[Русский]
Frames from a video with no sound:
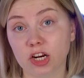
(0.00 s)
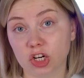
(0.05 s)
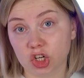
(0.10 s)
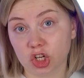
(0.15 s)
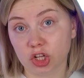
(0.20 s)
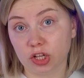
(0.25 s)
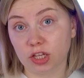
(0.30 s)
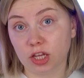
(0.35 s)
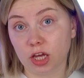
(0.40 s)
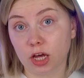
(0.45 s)

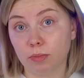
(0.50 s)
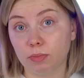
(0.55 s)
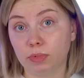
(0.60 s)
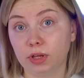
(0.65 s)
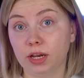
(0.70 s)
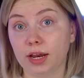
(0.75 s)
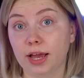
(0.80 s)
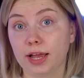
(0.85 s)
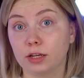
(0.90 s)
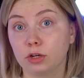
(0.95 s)
решила не
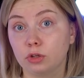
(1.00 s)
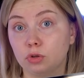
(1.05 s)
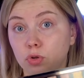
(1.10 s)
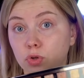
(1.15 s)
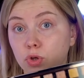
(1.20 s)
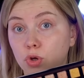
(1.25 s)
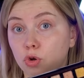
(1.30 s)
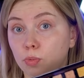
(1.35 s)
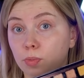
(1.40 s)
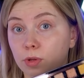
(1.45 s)
обделять, кто
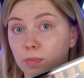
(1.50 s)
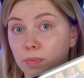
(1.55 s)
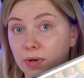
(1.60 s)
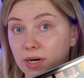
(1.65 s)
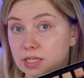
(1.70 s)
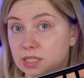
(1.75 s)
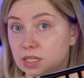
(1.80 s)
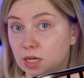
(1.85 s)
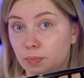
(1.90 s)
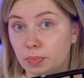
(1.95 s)
не любит
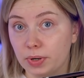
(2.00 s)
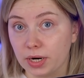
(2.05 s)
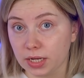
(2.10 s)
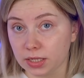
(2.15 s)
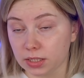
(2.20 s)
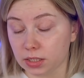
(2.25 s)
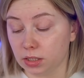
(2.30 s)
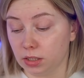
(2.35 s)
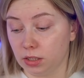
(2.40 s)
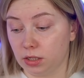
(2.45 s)

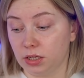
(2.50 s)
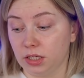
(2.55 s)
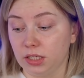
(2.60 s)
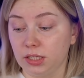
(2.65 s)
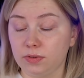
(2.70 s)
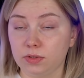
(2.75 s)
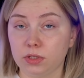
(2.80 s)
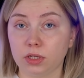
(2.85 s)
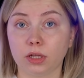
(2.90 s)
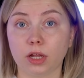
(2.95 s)
праздник-праздник.
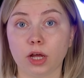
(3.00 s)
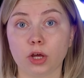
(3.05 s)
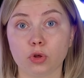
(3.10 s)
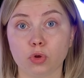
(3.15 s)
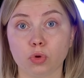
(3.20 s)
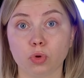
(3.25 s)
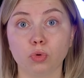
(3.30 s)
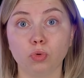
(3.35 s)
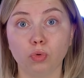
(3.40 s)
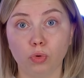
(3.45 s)
И взяла
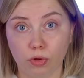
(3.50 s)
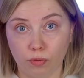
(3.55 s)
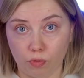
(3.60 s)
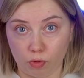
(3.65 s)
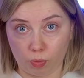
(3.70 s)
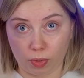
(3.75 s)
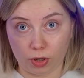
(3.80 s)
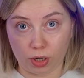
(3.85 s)
еще нюдовую